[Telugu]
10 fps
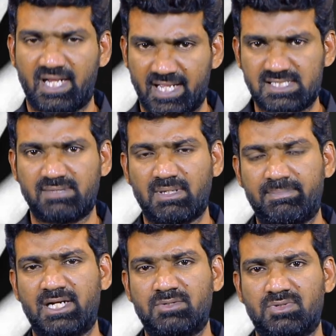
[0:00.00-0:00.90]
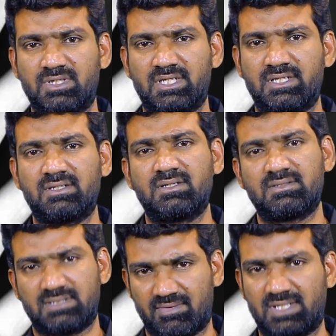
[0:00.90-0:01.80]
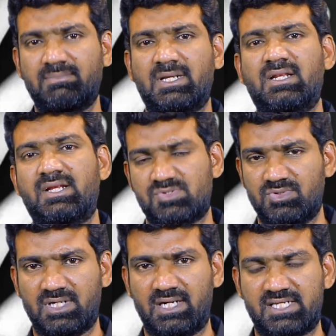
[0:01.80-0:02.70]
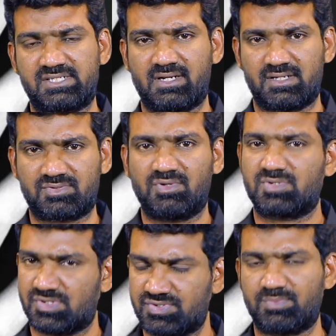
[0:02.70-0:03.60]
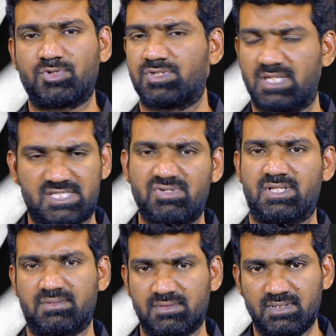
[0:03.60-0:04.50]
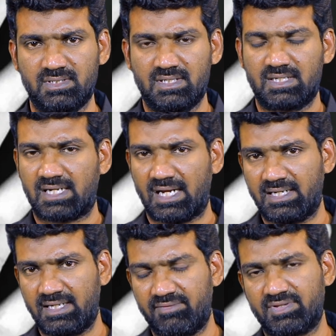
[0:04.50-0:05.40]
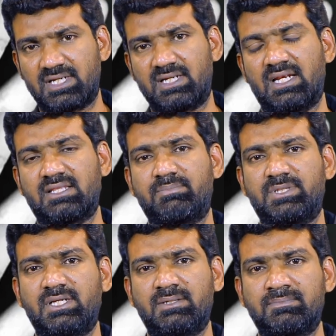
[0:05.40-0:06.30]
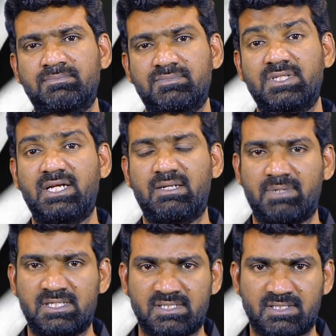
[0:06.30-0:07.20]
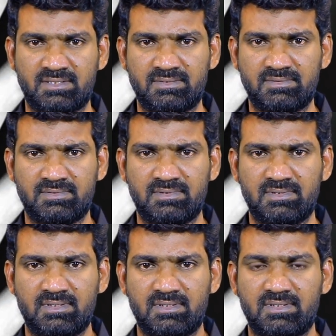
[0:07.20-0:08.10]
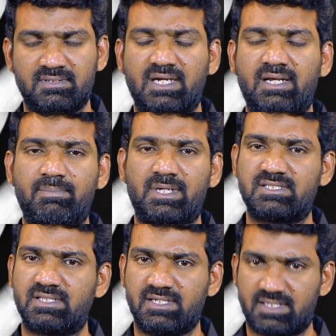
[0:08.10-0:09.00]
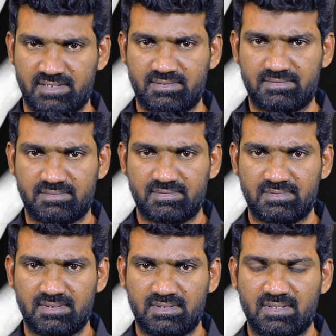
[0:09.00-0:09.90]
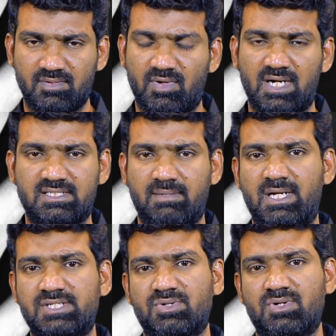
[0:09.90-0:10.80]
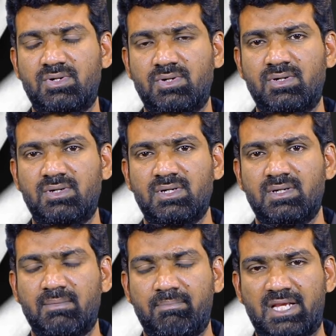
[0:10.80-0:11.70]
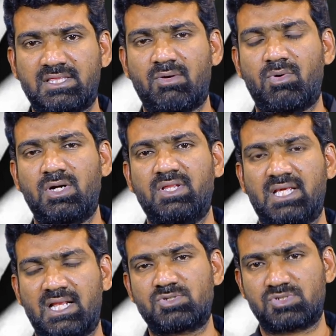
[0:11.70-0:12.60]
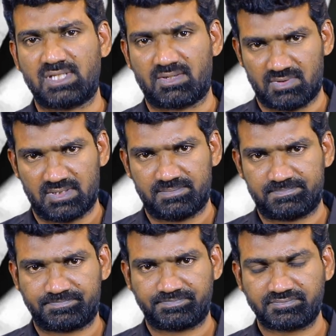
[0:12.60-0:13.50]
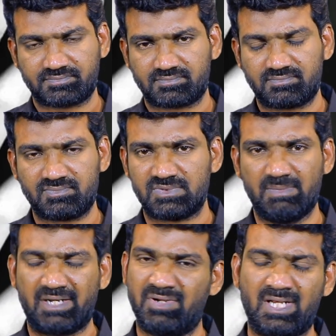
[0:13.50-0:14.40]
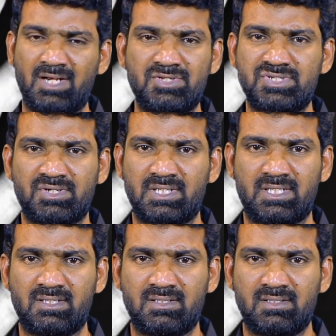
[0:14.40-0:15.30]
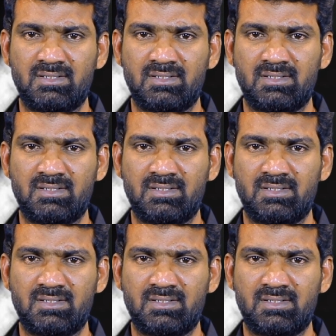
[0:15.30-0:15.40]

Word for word: ఆ ఎగ్జామ్ తప్పాడనుకోండి తర్వాత మరలా రాసుకుంటాడు నెక్స్ట్ ఇయర్ రాసుకుంటే ఒక సంవత్సరం పోతుంది నష్టం లేదు కానీ ఈ విధంగా నెల తప్పితే ఏంటి పరిస్థితి తండ్రి పరిస్థితి ఏంటి వాళ్ళ సమాజంలో మిగతా వాళ్ళు ఎలా చూస్తారు వాళ్ళు మరి ఇవన్నీ ఆలోచించాలి కదా